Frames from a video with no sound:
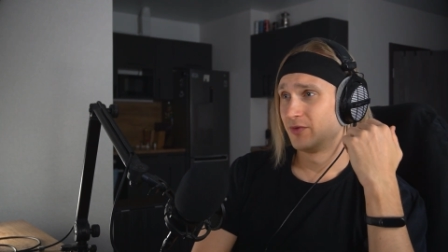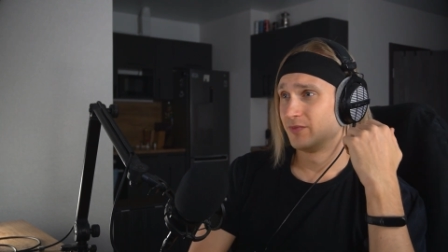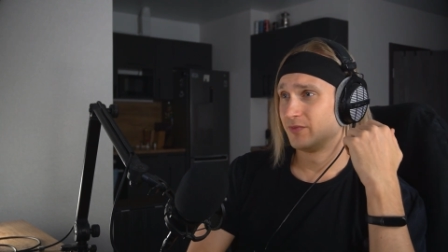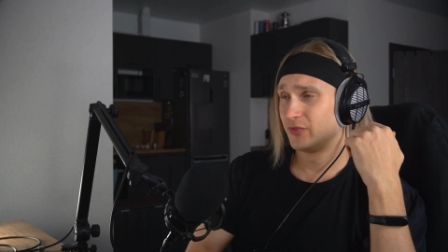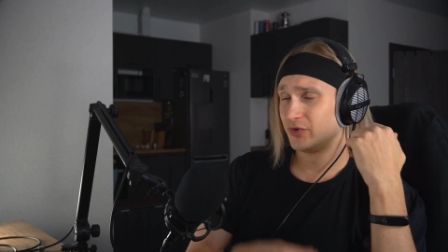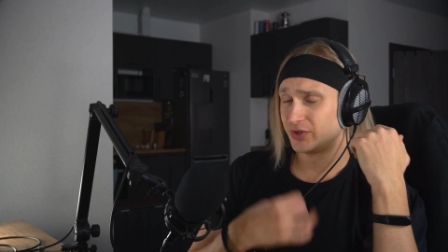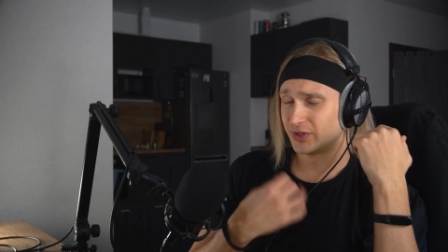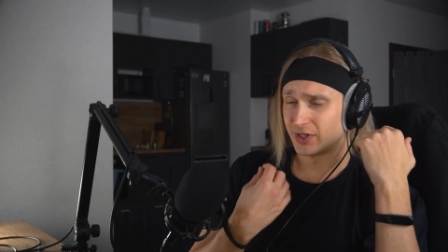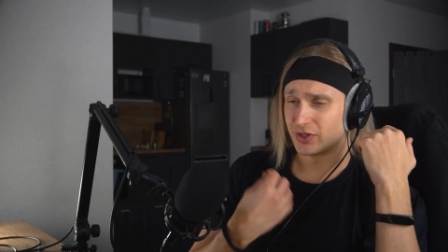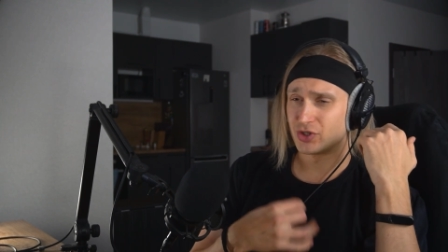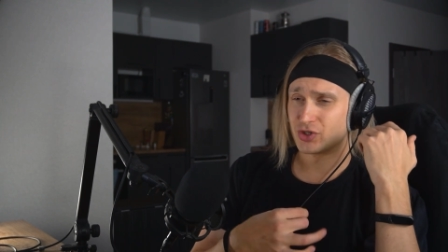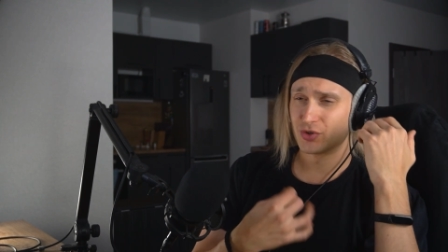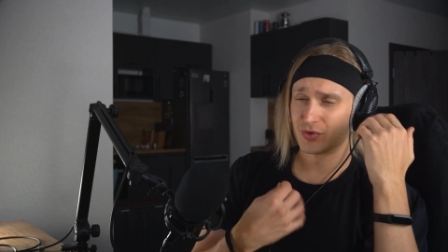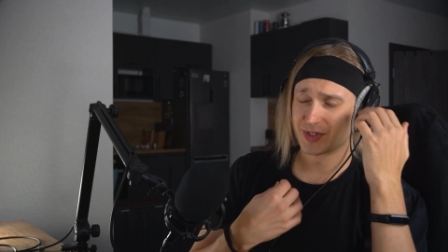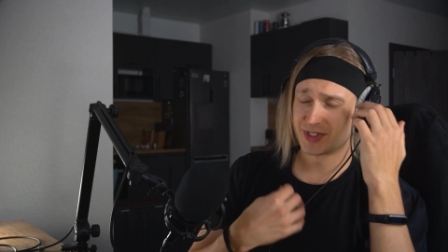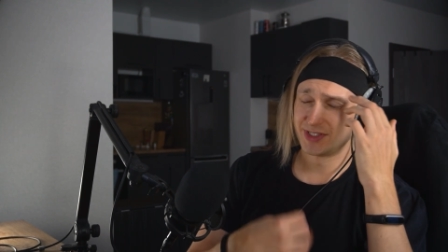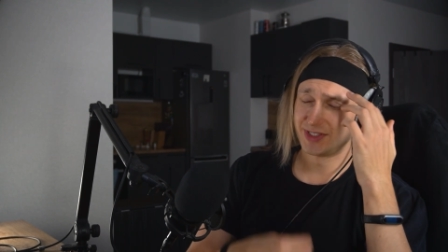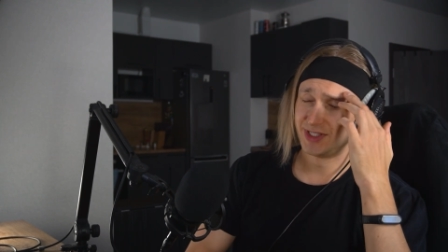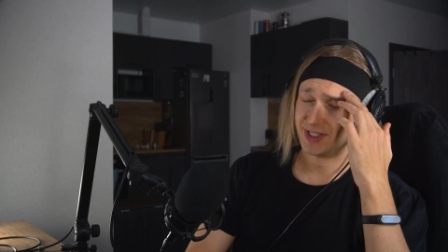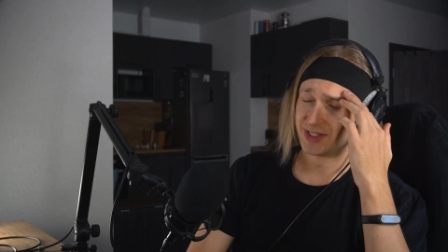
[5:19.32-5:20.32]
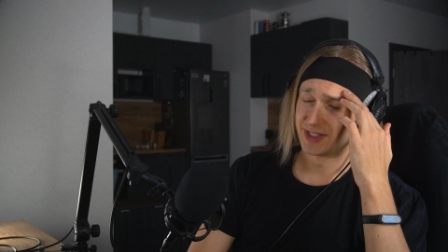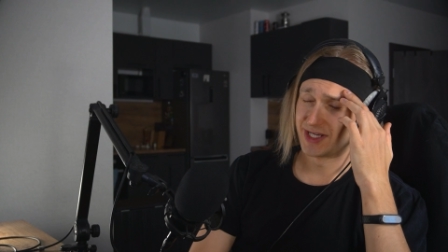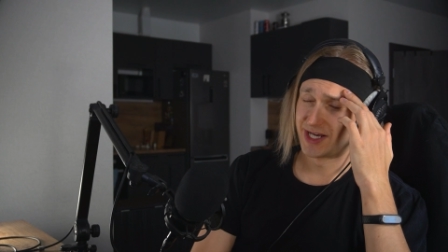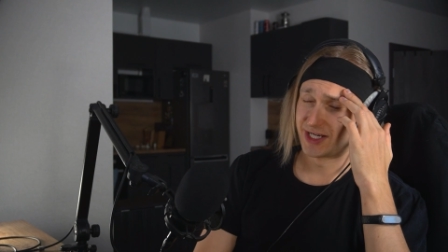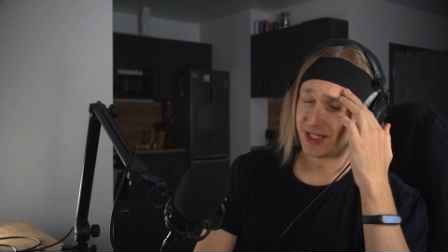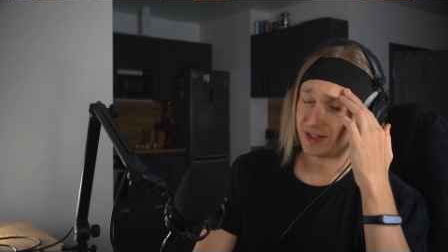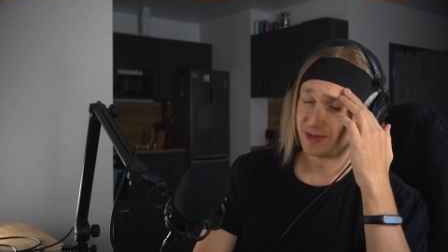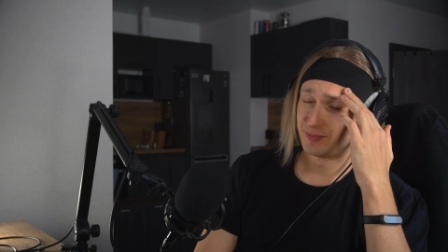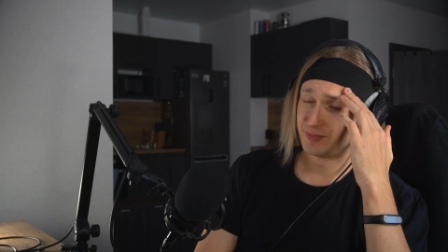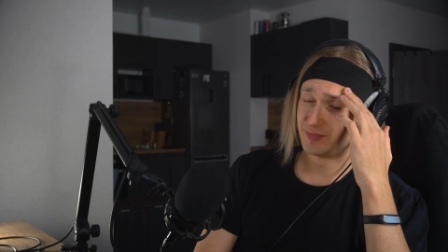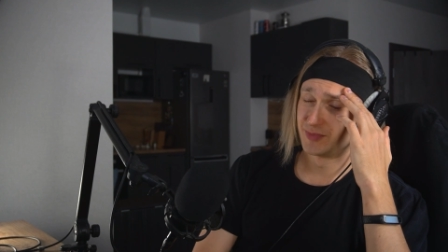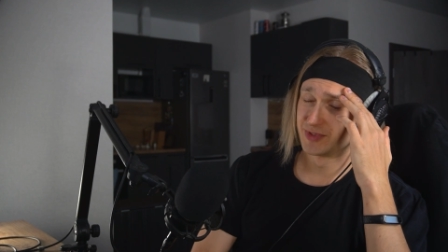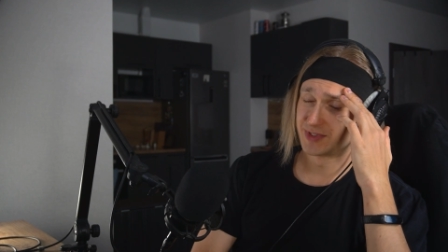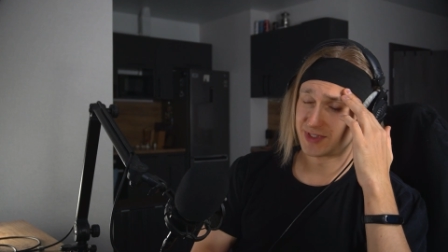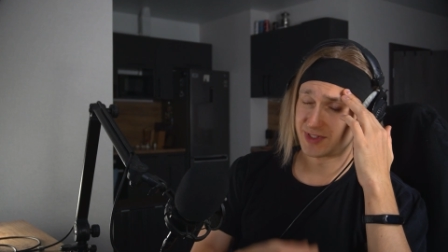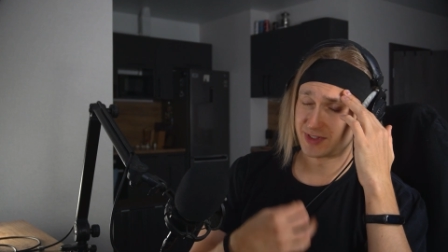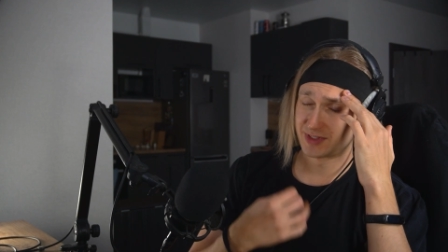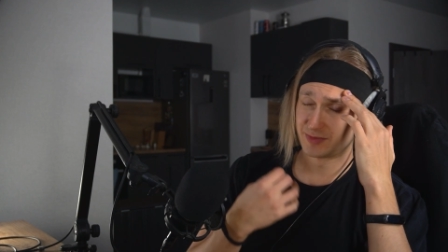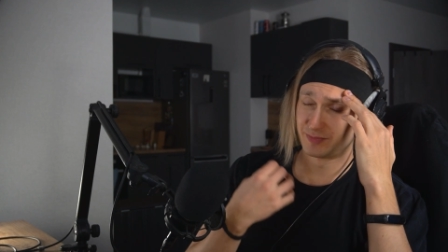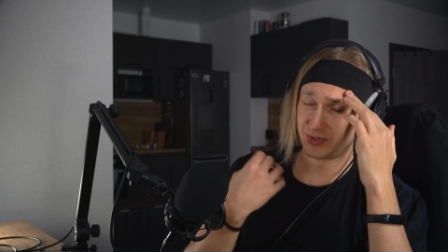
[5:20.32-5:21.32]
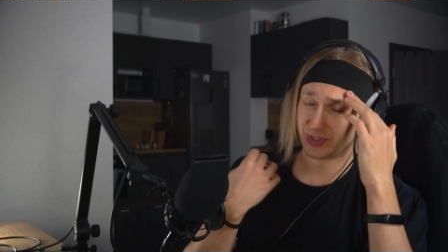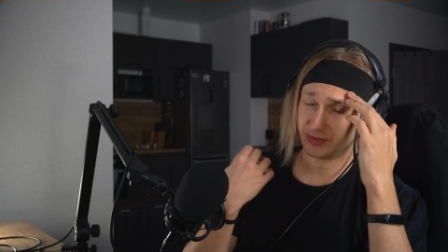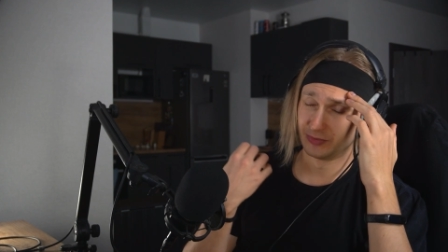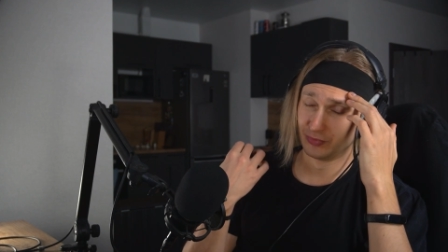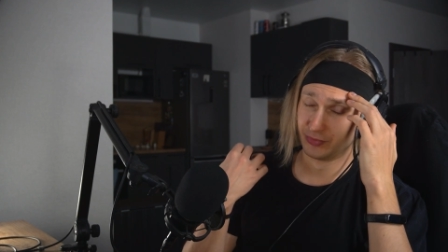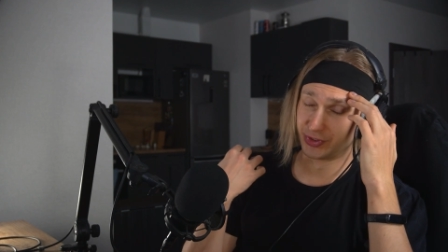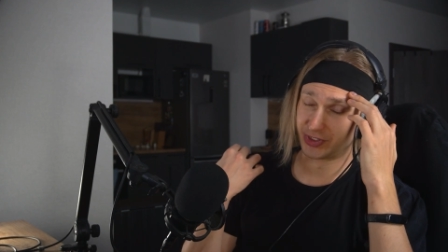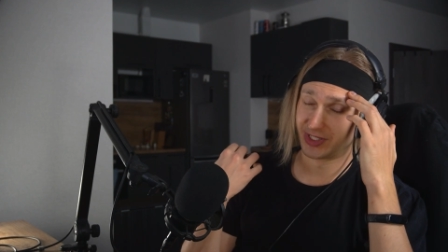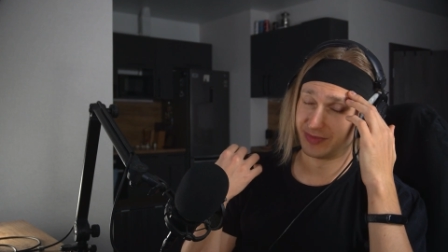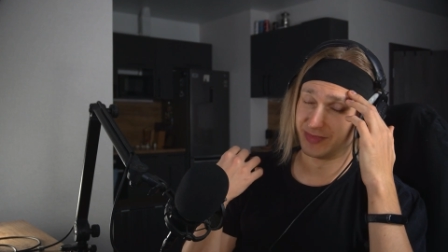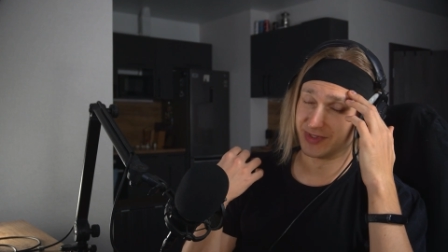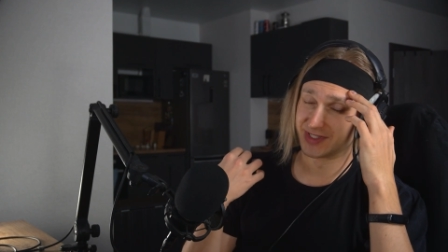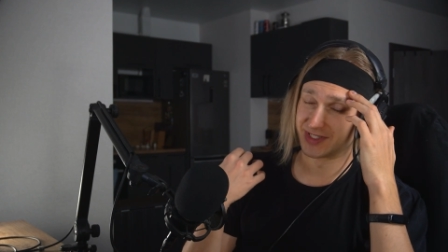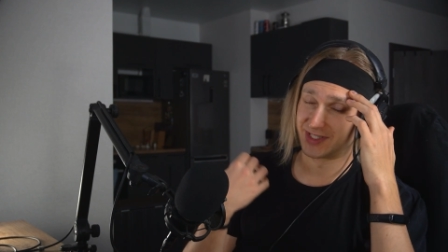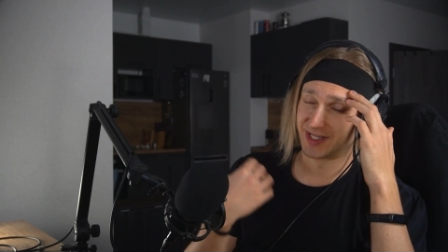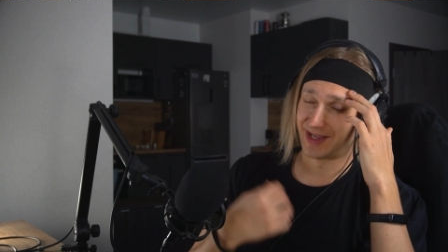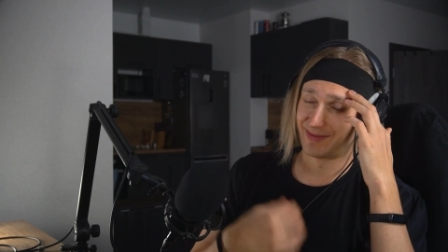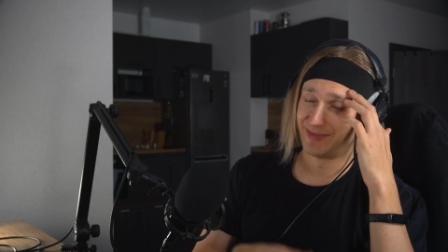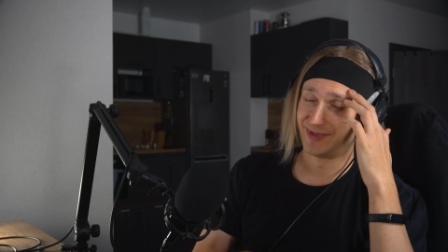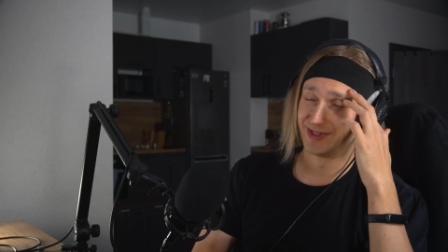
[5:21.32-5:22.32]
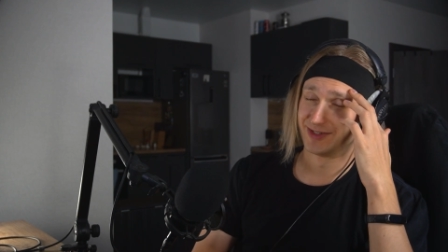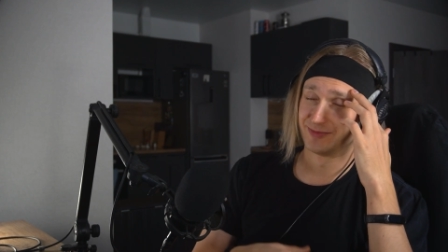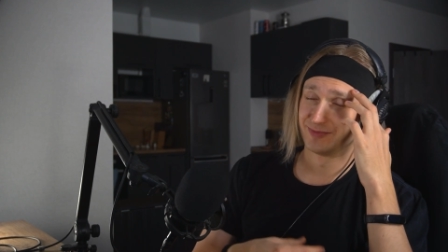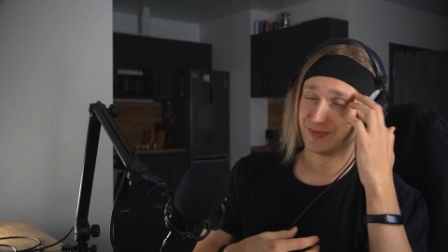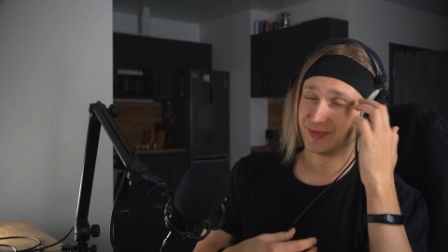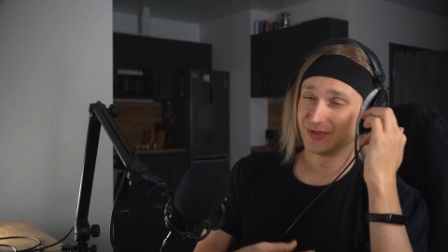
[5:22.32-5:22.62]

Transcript: вот этот чес на гитарах, с приглушкой местами,